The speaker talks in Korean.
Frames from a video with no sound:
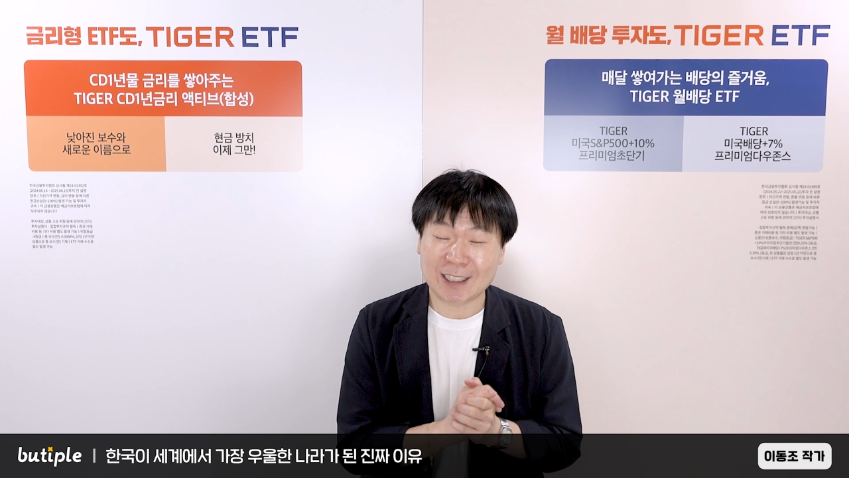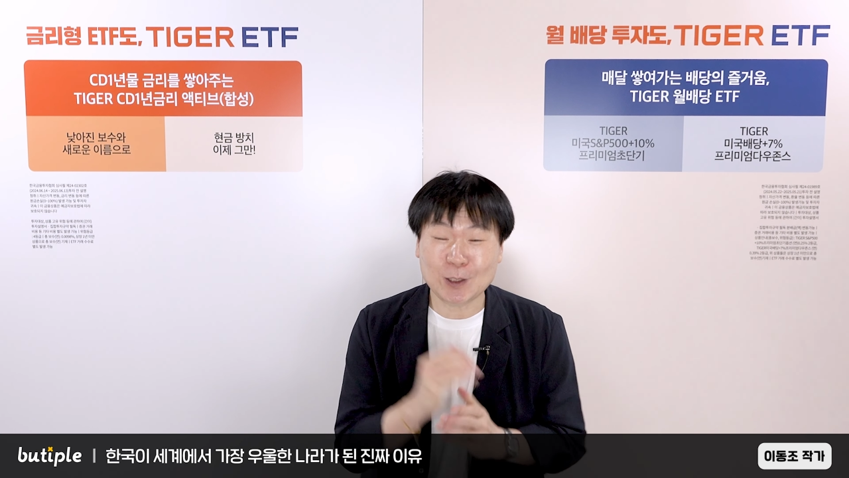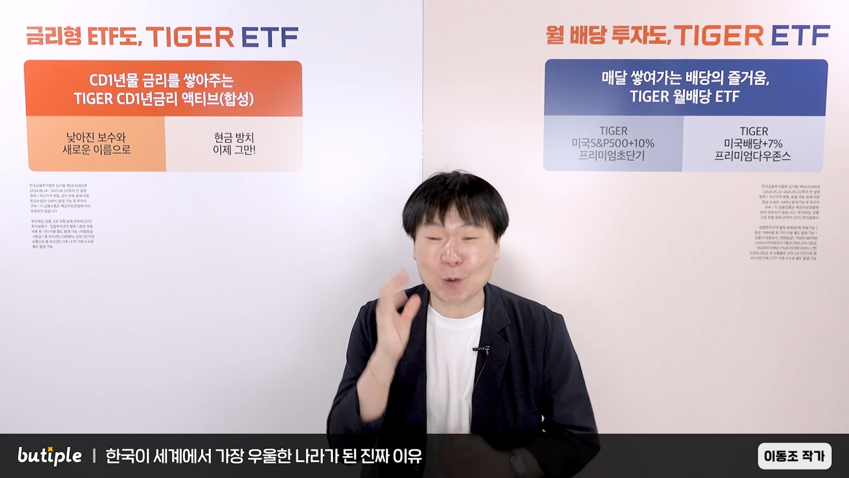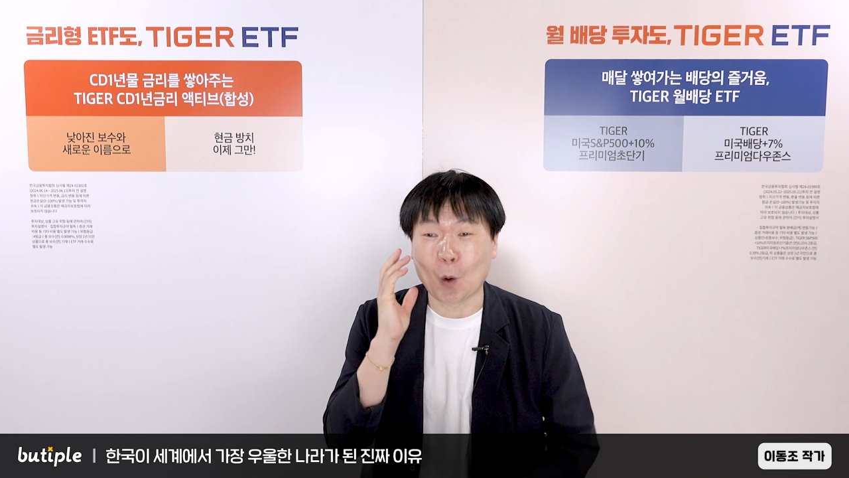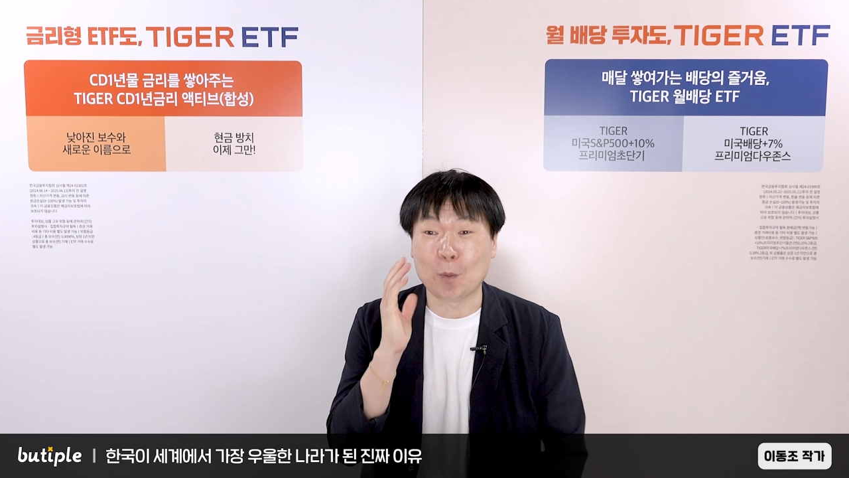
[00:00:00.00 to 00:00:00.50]

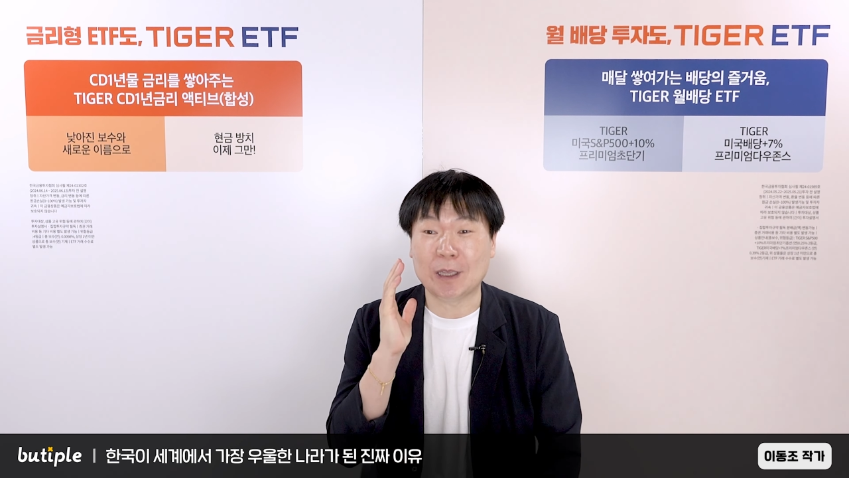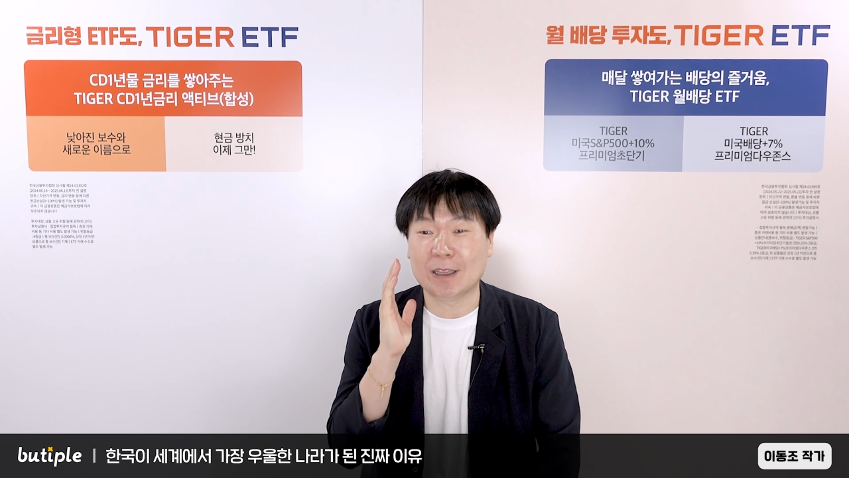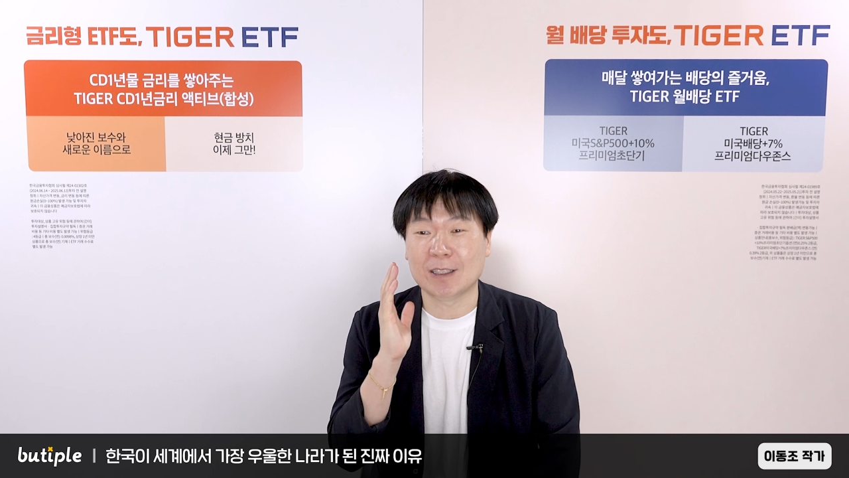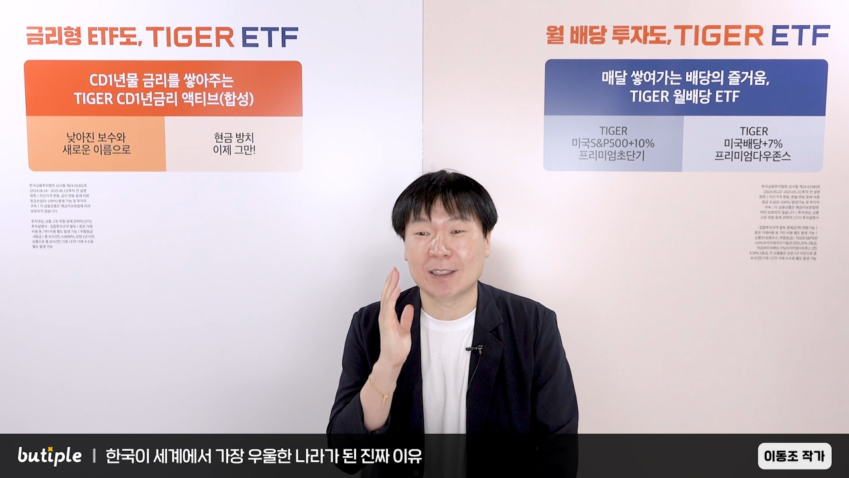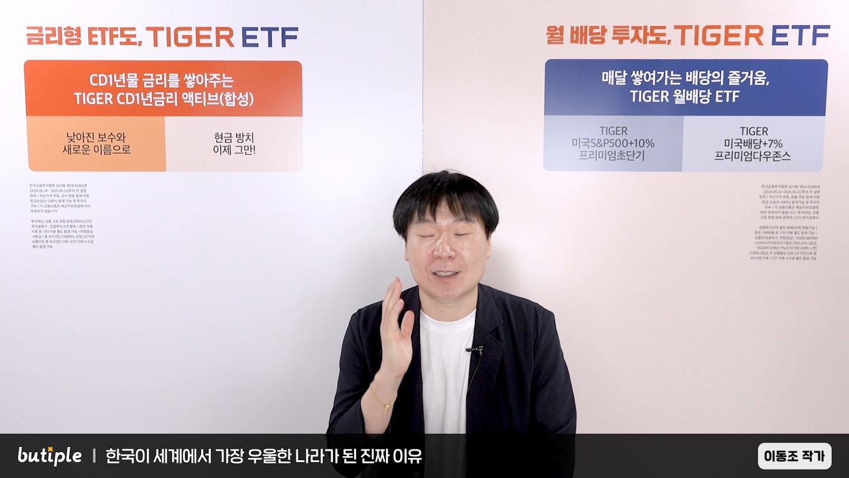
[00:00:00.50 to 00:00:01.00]
이런
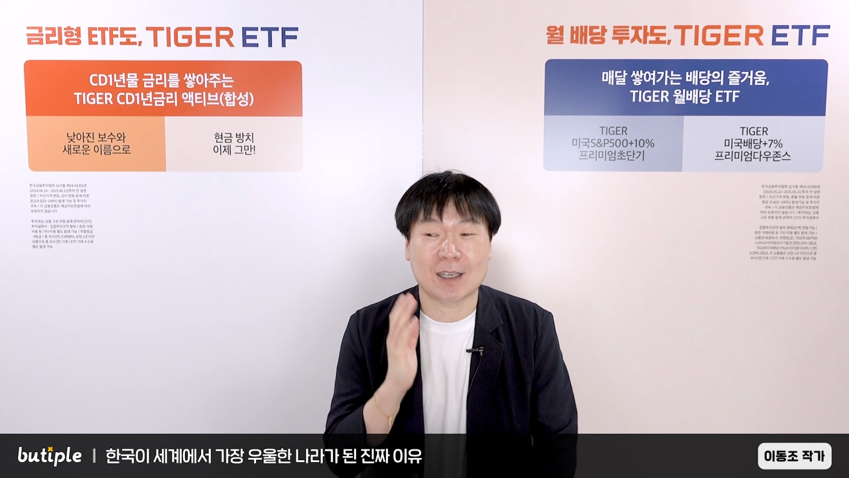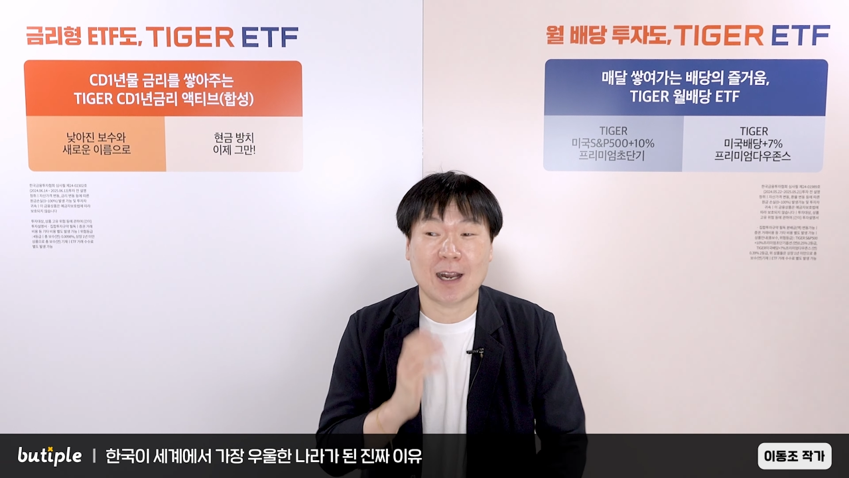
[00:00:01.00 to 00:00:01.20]
고민들을